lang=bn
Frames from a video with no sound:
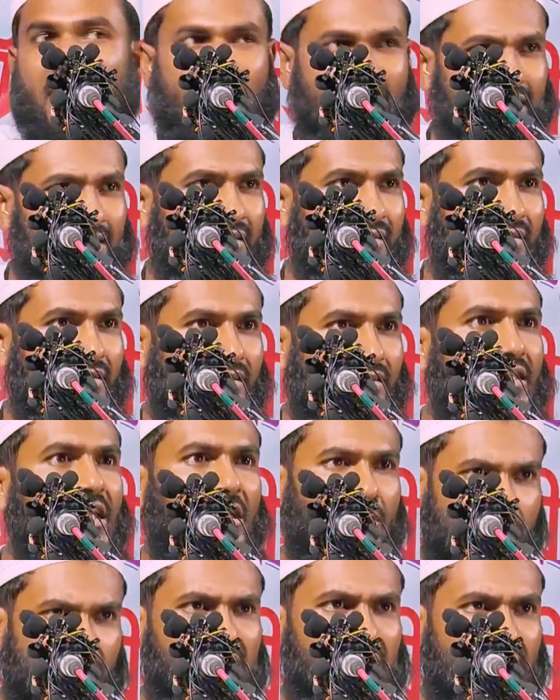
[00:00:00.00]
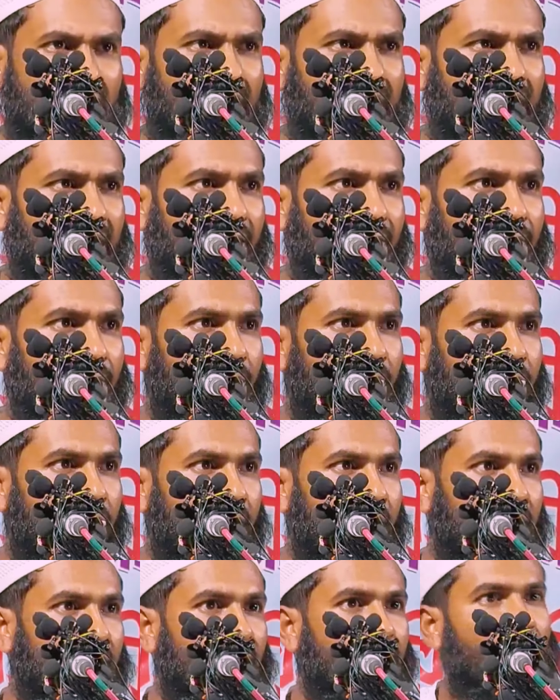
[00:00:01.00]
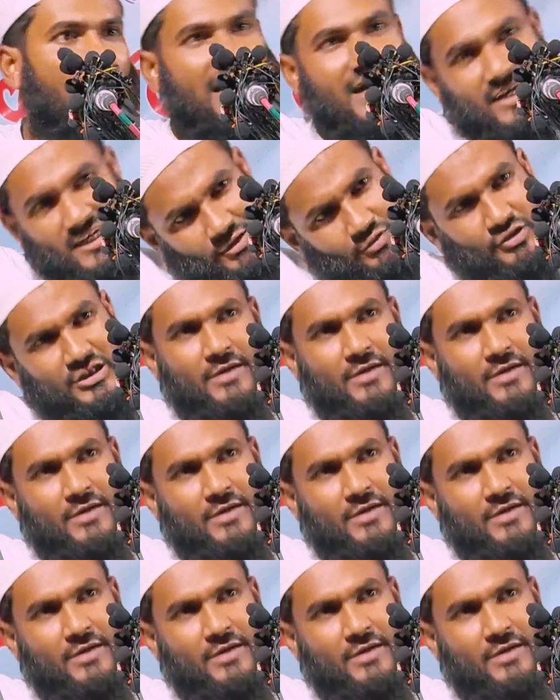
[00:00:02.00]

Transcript: হ্যাঁ ঠিক বলছে কি না বাঙালি